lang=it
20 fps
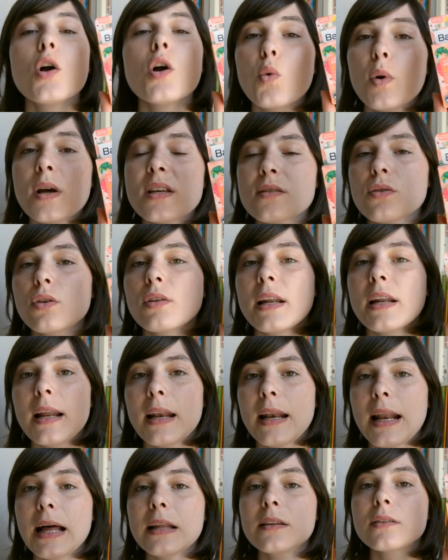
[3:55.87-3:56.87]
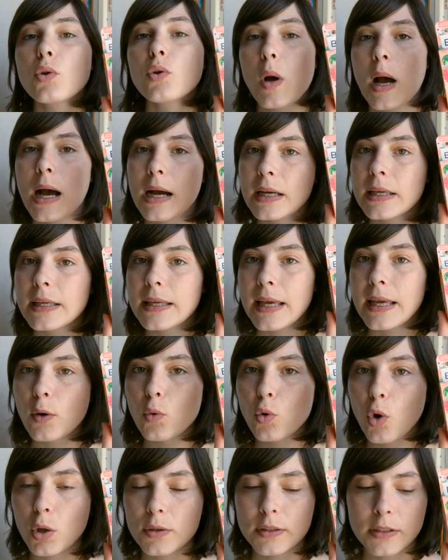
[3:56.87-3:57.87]
questo tra l'altro ha anche
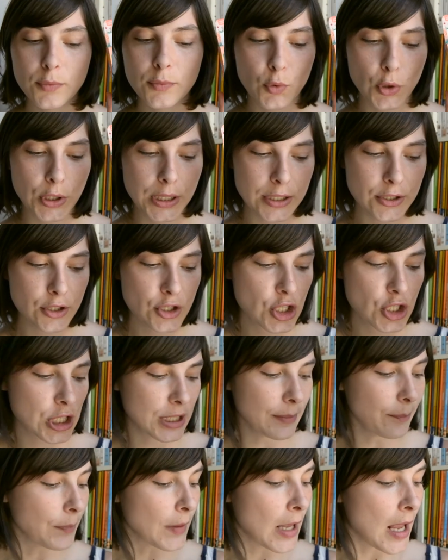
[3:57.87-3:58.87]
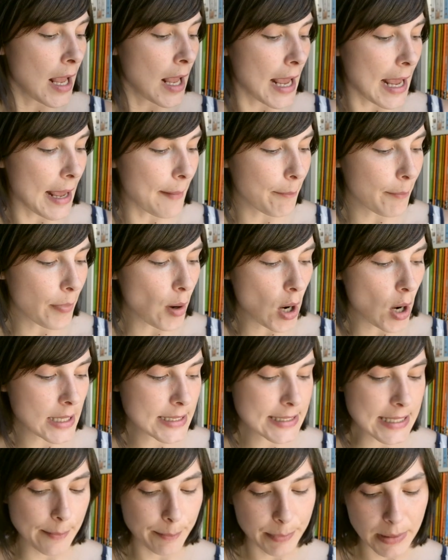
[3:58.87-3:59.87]
un ottimo inci e
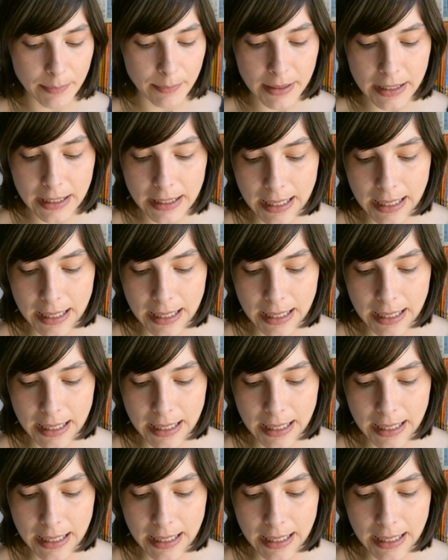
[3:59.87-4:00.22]
poi sempre per